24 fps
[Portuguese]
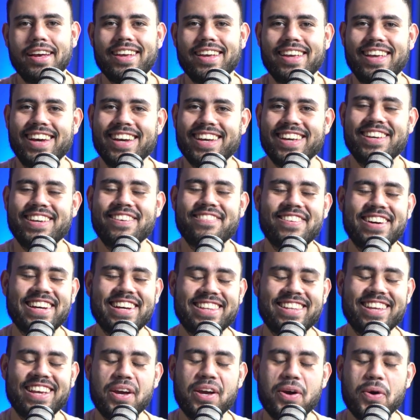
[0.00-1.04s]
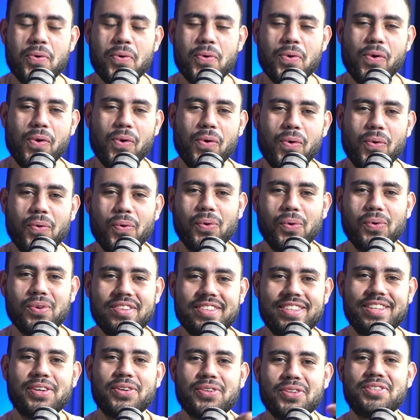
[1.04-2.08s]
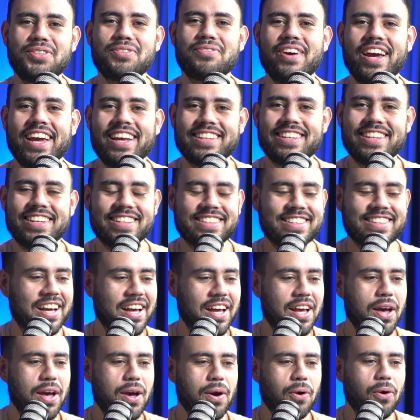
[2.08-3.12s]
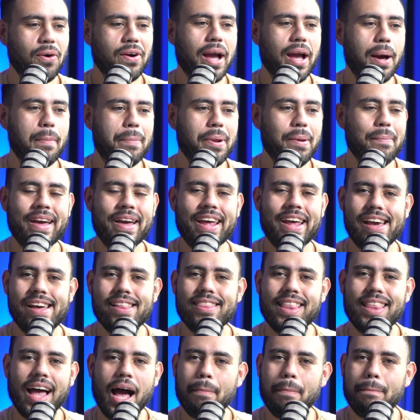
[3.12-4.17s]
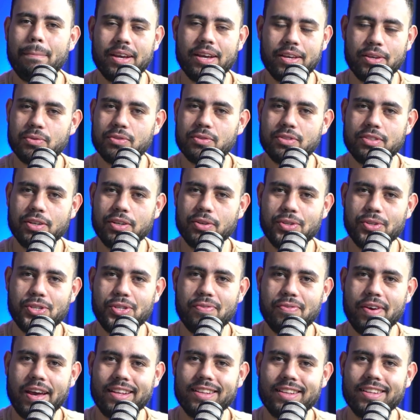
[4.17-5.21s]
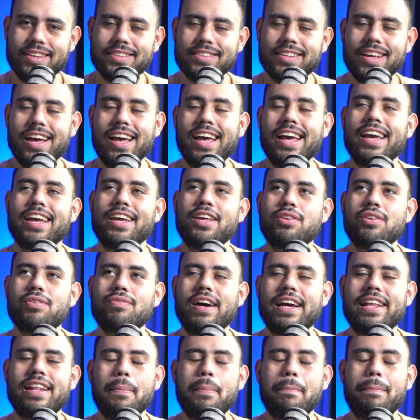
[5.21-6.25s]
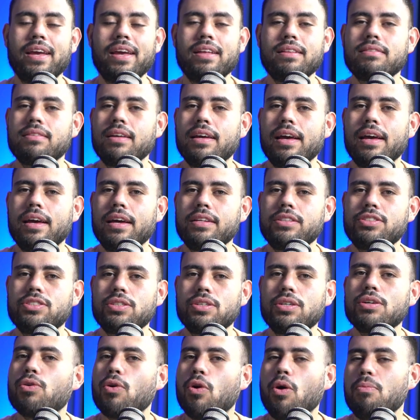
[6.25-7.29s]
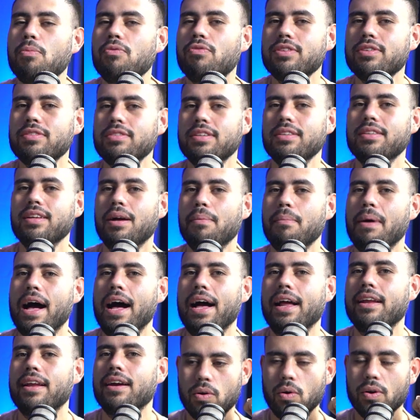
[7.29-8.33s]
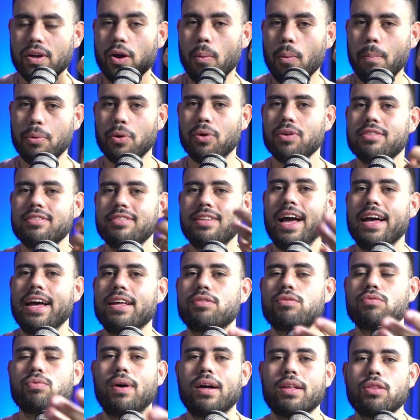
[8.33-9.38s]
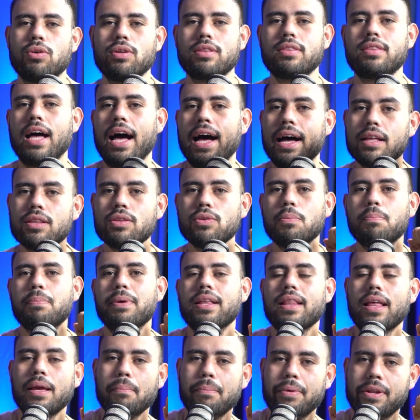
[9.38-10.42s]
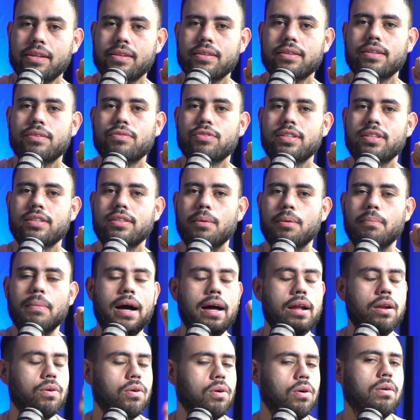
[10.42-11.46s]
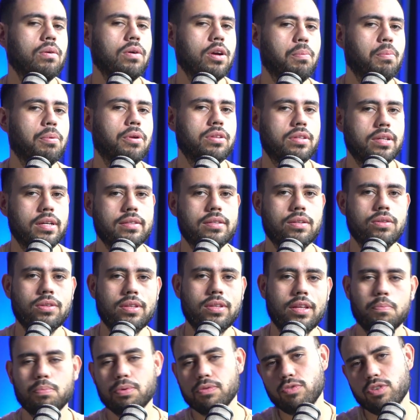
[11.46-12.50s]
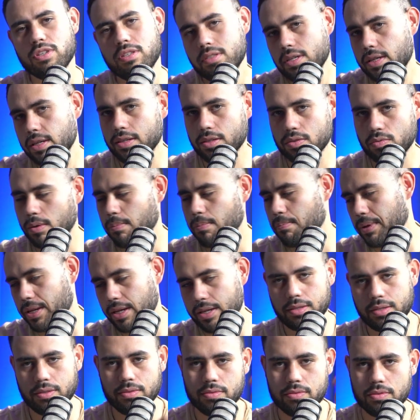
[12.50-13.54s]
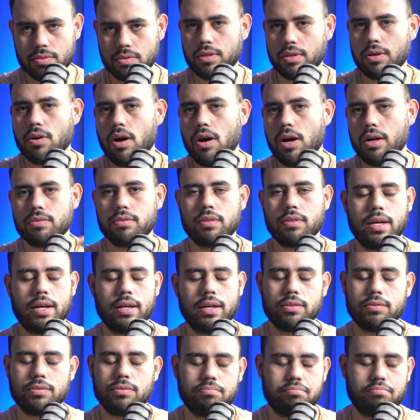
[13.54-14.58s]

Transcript: E aqui vai ter o, o, o, ciclo de vendas, né? Qual que é a primeira etapa em um ciclo de vendas? Isso vai depender de como você trabalha, qual que é o processo adotado pela empresa que você trabalha ou qual que é o processo adotado por você na sua empresa, no seu negócio, lá, do,